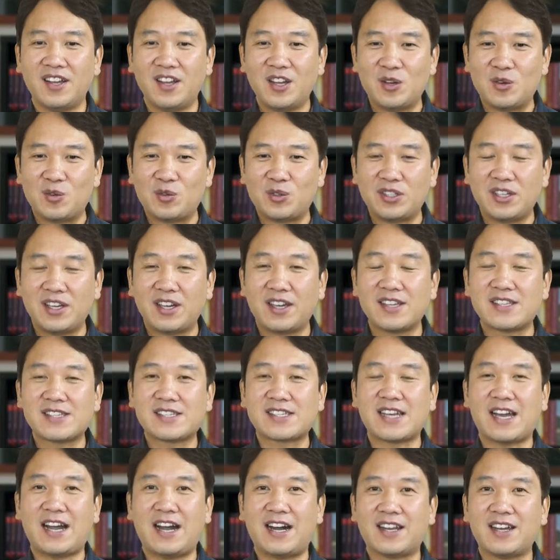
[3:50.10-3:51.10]
우리에게
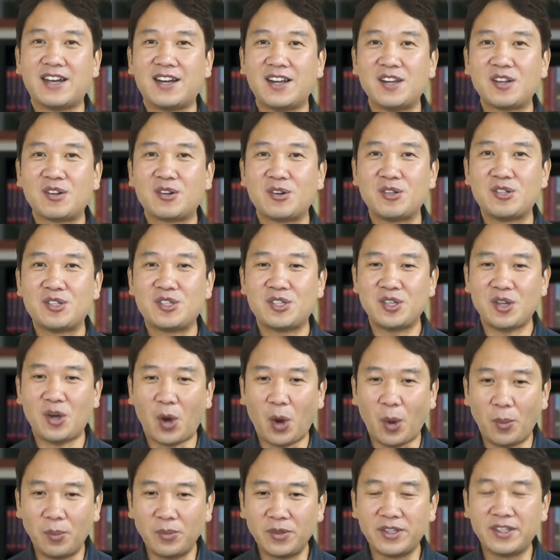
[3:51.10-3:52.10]
자랑할 것이
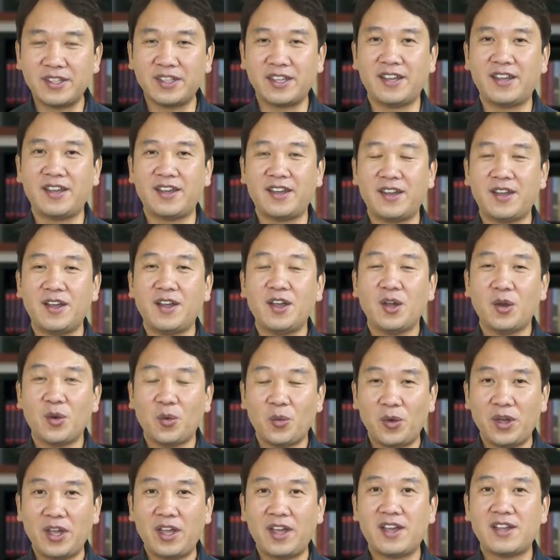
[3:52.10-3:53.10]
없는데
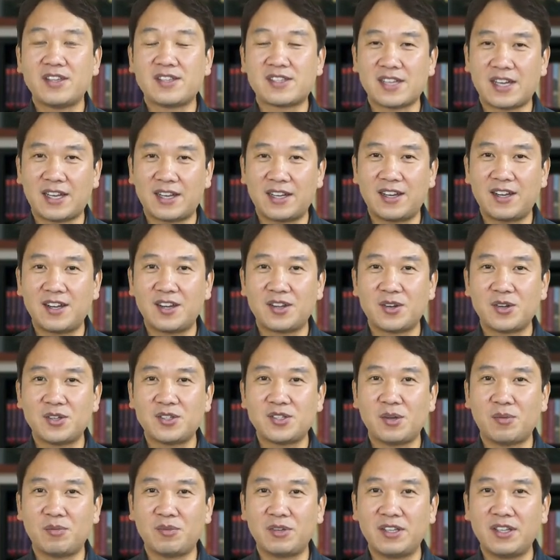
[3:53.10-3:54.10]
왜 자랑할
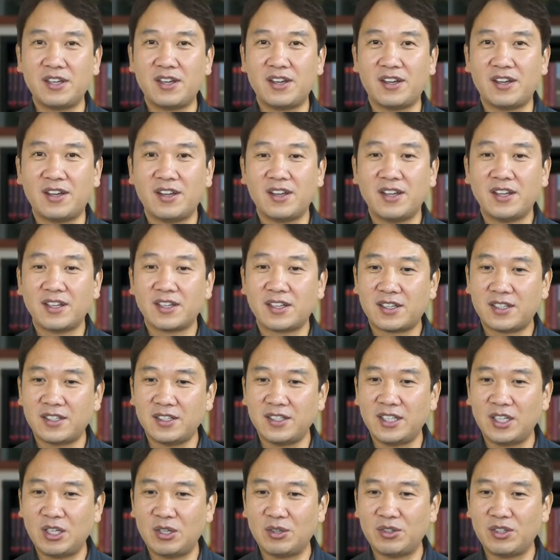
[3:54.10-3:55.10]
것이 없느냐? 그
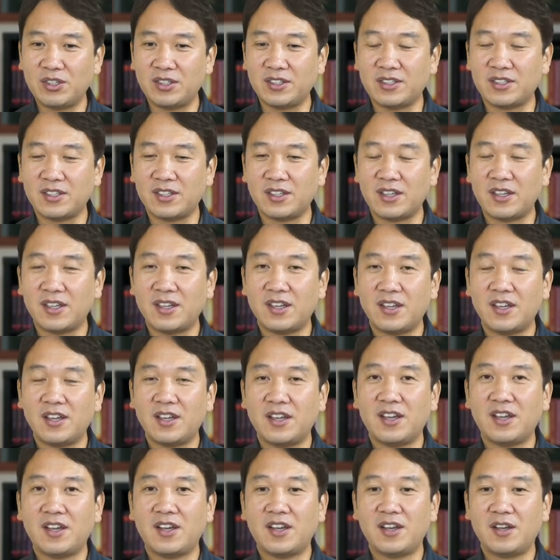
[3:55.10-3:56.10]
이유는
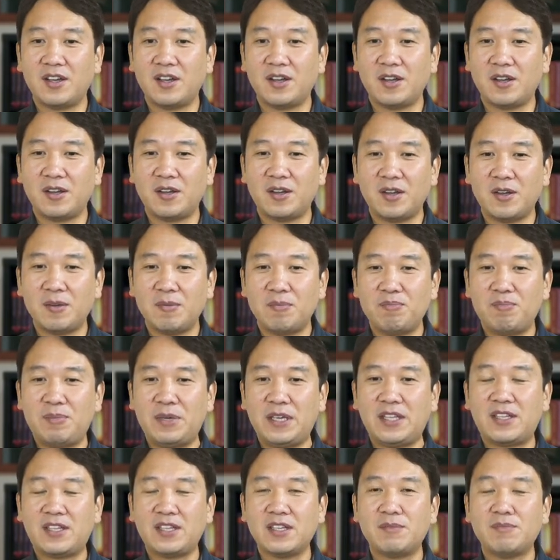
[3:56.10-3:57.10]
어,
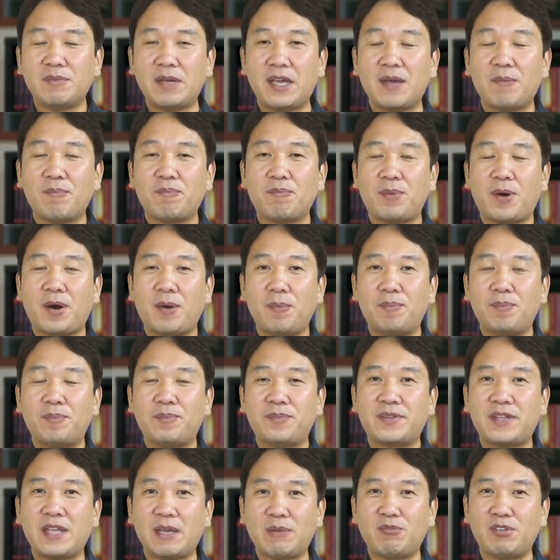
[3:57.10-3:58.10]
믿음의
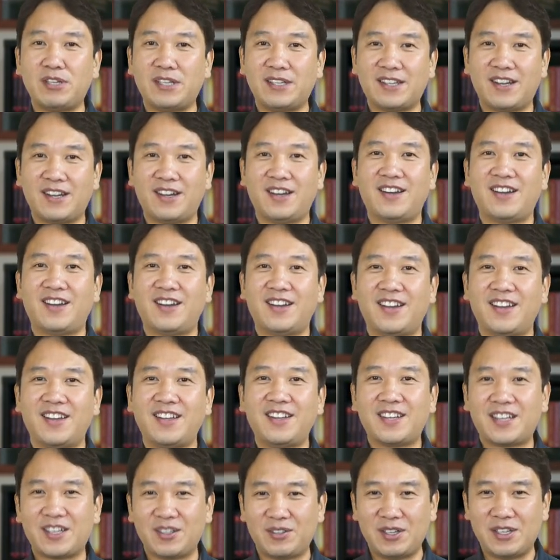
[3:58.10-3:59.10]
법 때문이다.
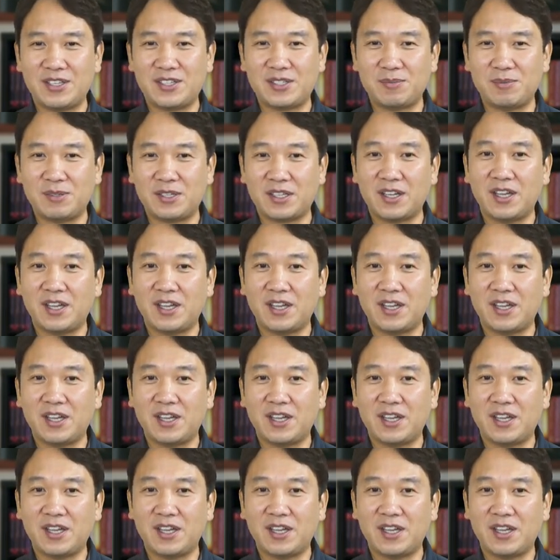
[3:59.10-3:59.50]
이렇게 되어 있습니다.